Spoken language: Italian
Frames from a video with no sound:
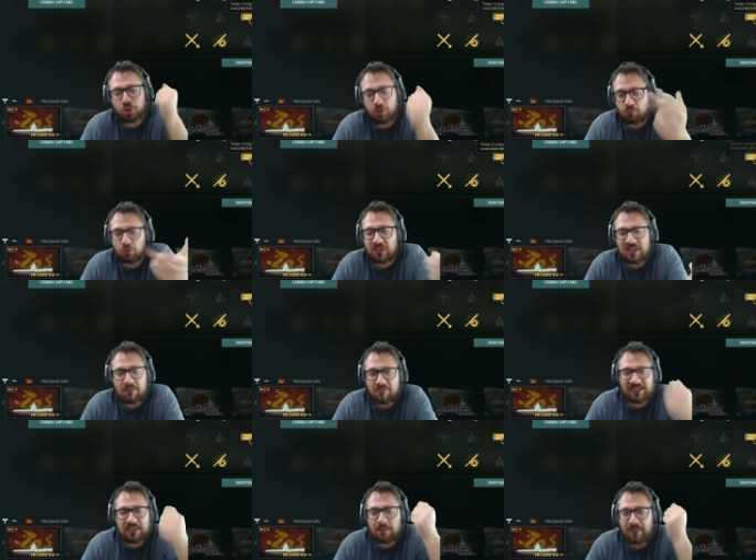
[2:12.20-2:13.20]
lo buttate in
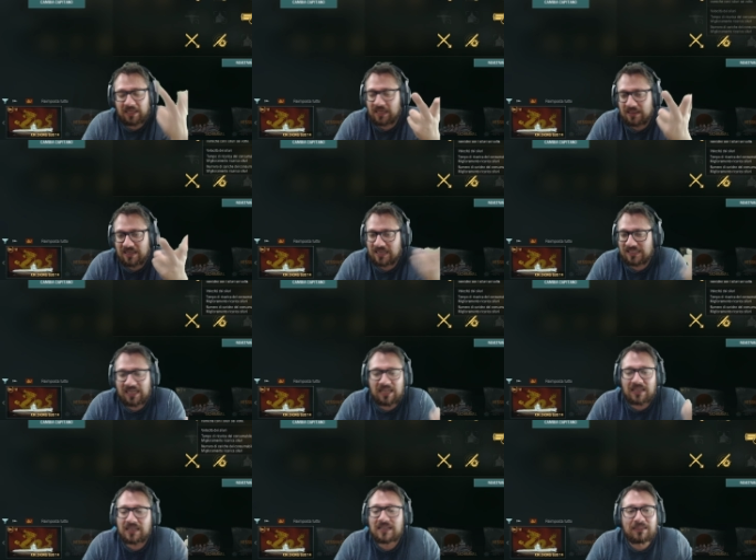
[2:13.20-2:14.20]
misca perché della
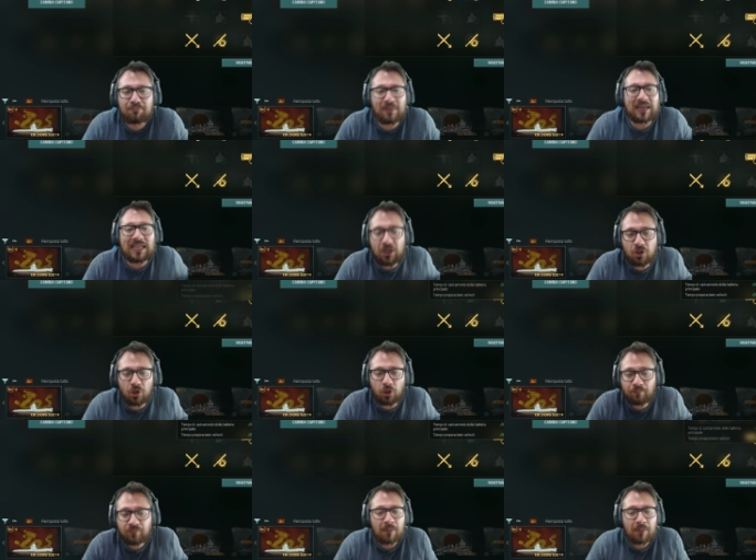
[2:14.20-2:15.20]
serie perché
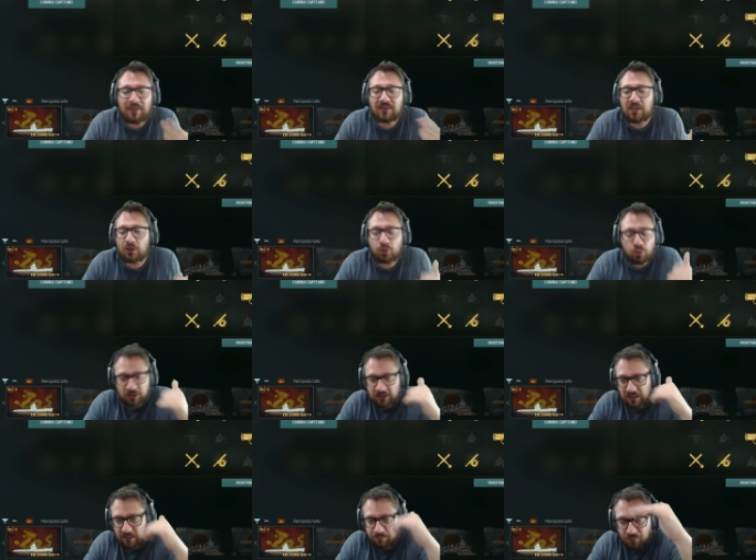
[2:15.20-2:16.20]
no, mettete
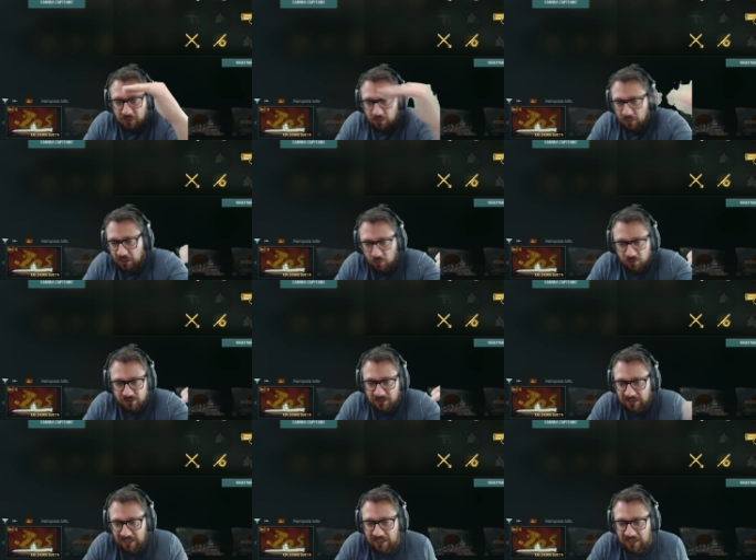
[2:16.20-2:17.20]
tutte le cose
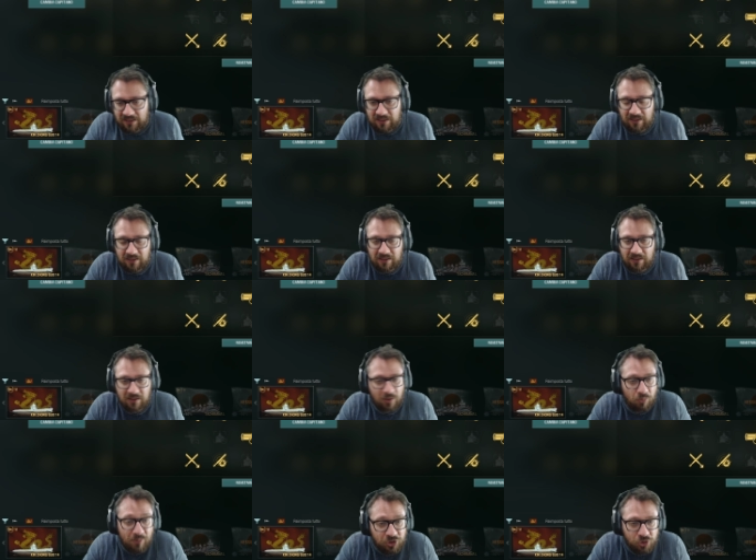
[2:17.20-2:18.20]
che eh, ho
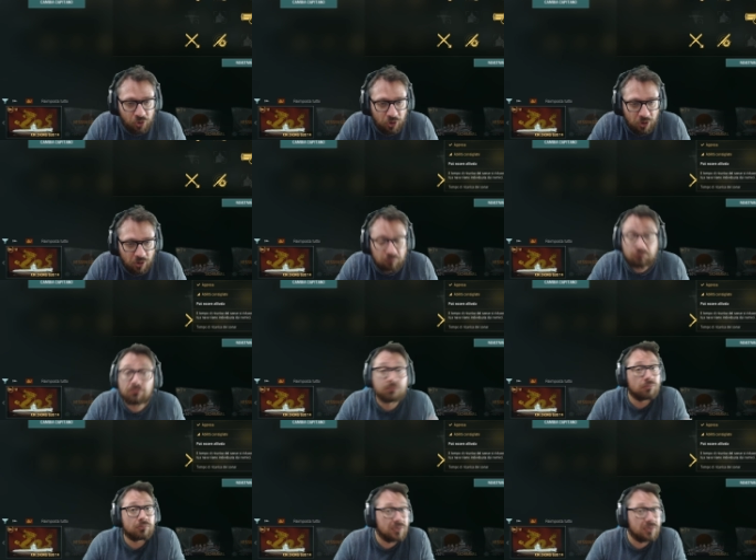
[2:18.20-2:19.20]
messo io
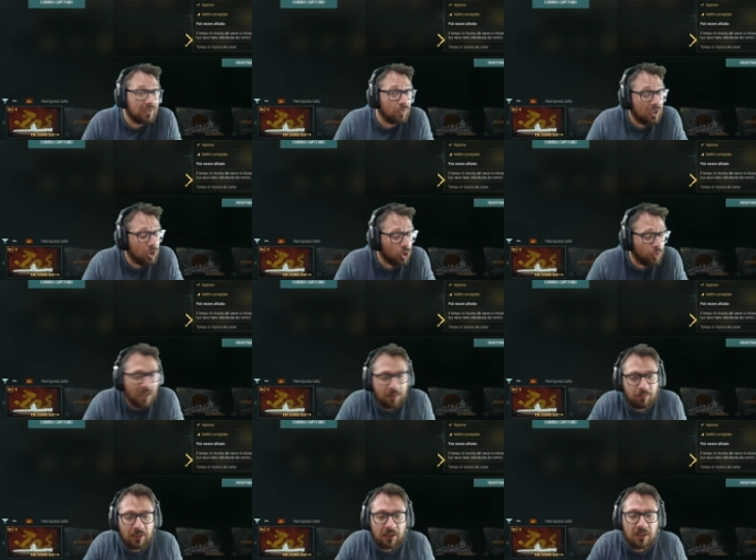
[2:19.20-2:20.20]
se volete
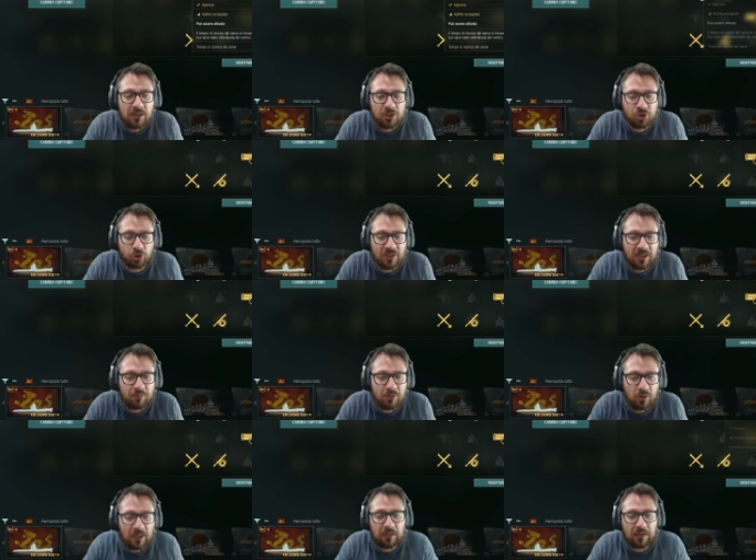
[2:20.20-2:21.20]
copiarmi, sonar
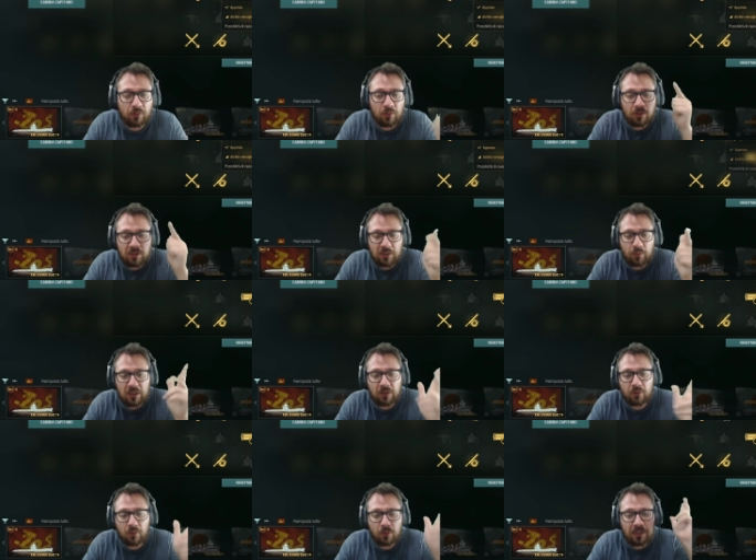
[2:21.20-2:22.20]
migliorato,
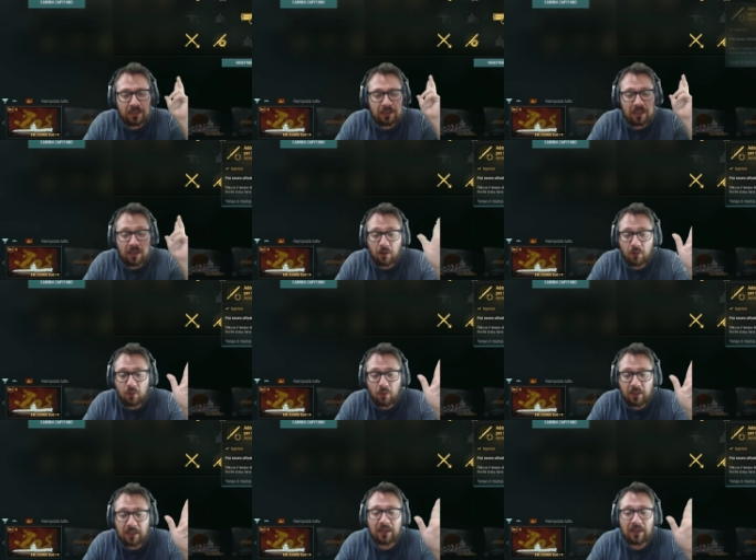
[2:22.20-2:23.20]
liquidatore e
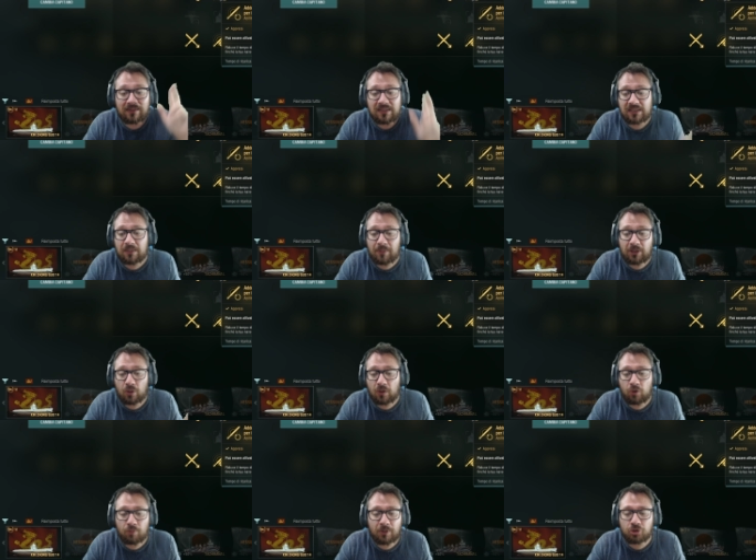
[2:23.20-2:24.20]
ancora addestramento di
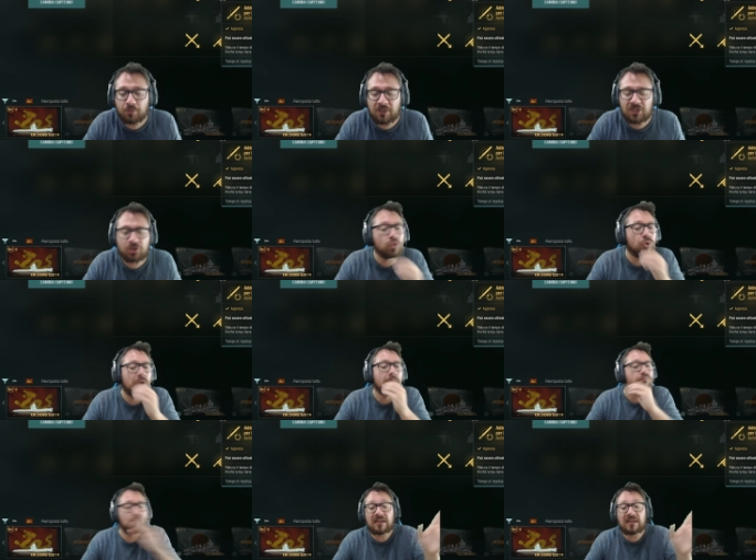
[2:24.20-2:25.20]
equipaggio per i siluri,
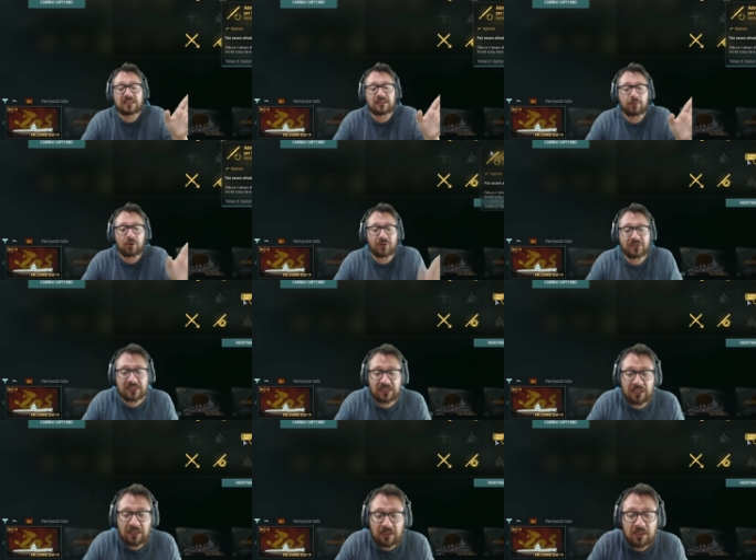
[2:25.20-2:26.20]
bellissima questa
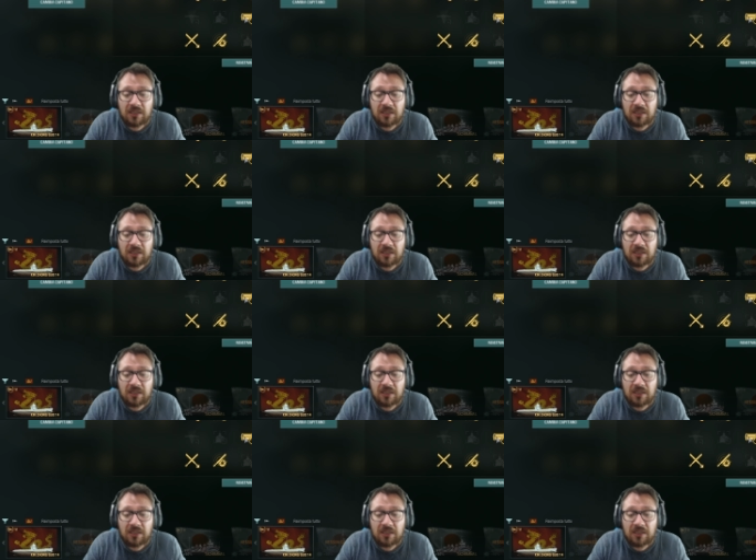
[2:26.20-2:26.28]
skill,